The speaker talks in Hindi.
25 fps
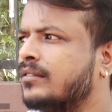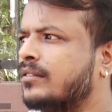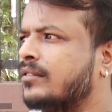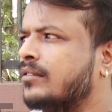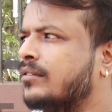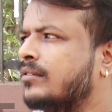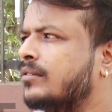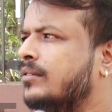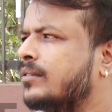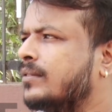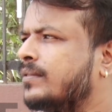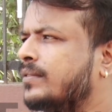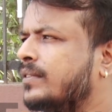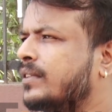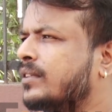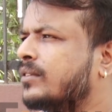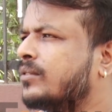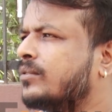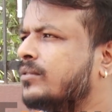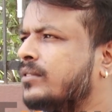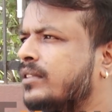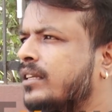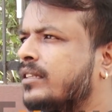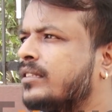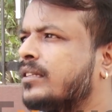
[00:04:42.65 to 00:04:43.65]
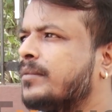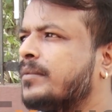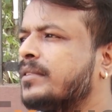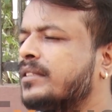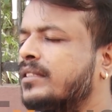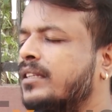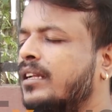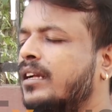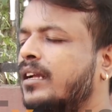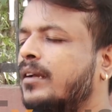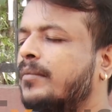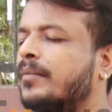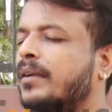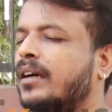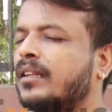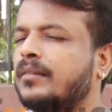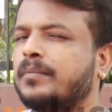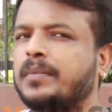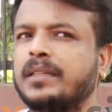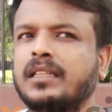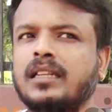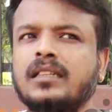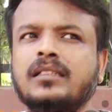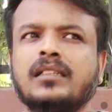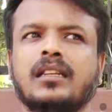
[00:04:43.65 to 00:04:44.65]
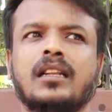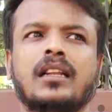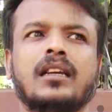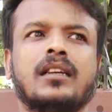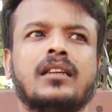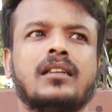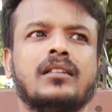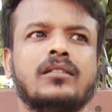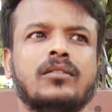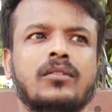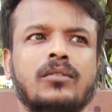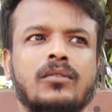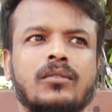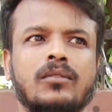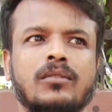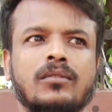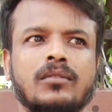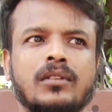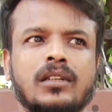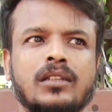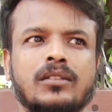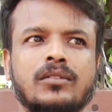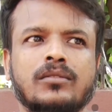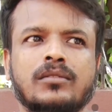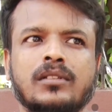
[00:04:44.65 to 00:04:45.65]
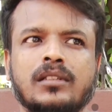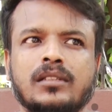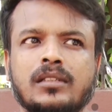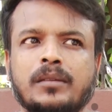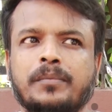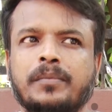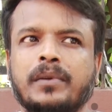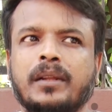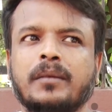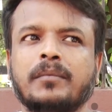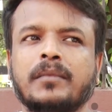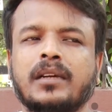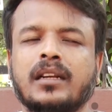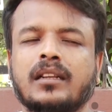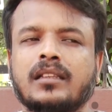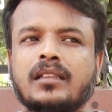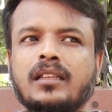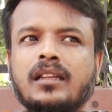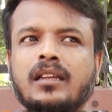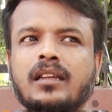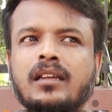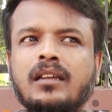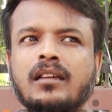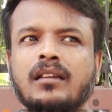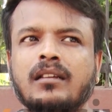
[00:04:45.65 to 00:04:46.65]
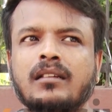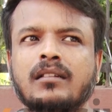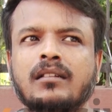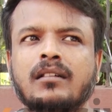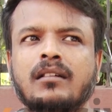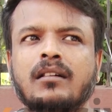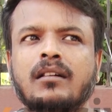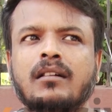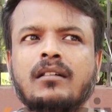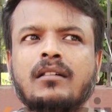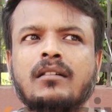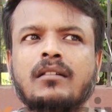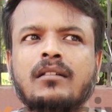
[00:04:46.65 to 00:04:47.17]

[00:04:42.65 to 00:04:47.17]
तो फिर कुछ देर समझने के बाद पता चला कि दोनों एक दूसरे से प्रेम करते हैं हम्म।